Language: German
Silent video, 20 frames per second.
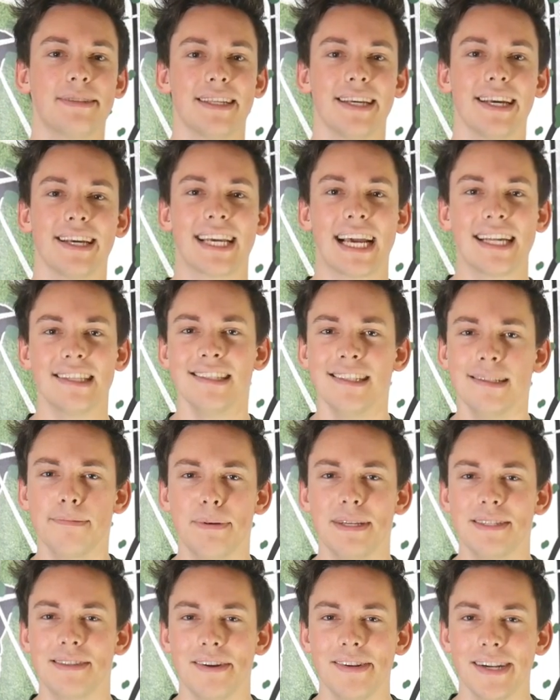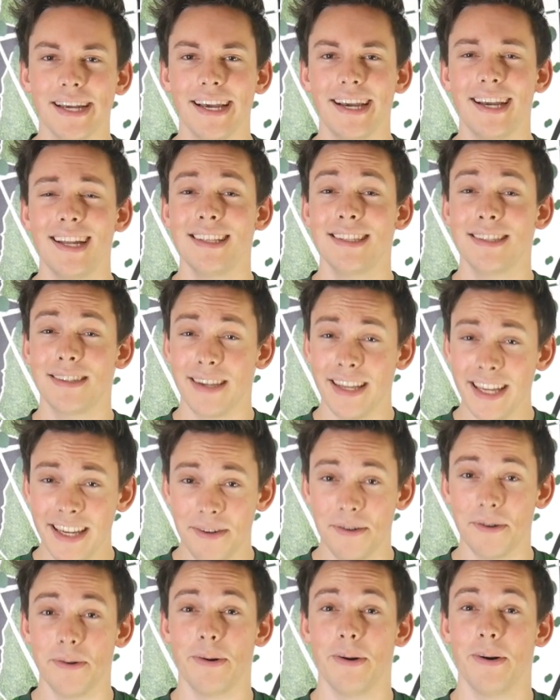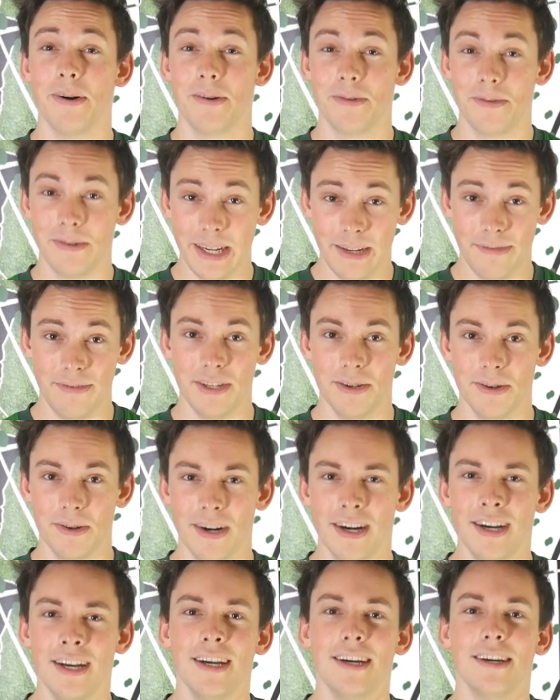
es eine ganz besondere Trikot-Review.